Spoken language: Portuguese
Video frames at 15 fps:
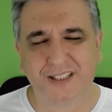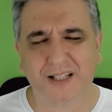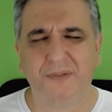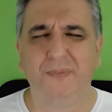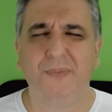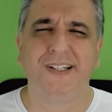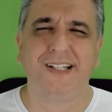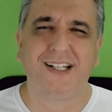Tem
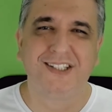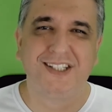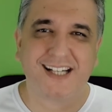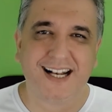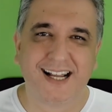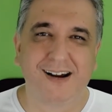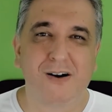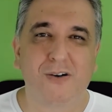muita dica
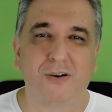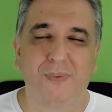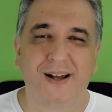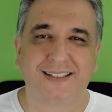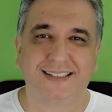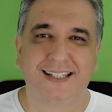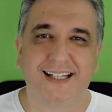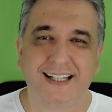legal como
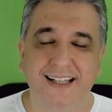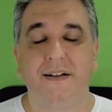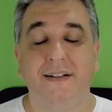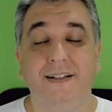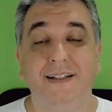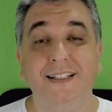essa daqui.